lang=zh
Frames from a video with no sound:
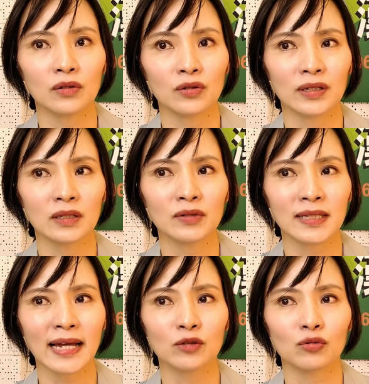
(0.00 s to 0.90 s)
对对对，因为
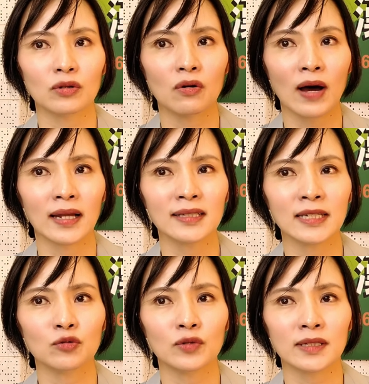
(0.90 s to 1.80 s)
太多的话，而
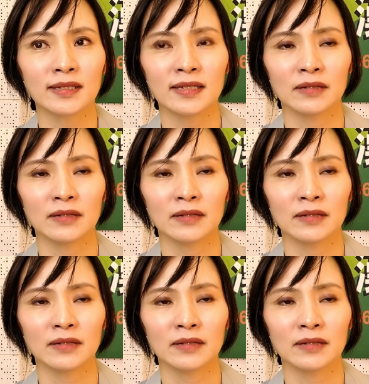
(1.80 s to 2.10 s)
且如果这事